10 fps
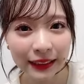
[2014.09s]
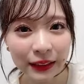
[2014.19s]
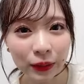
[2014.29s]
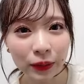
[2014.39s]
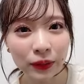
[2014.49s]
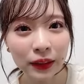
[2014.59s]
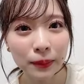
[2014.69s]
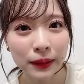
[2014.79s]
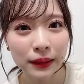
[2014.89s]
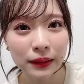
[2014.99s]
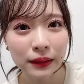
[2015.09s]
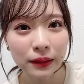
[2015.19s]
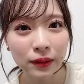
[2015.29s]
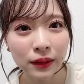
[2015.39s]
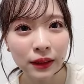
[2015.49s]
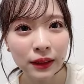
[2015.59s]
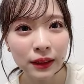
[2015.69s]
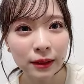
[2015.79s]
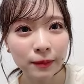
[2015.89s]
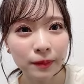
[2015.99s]
りがとうございます嬉し
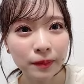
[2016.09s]
い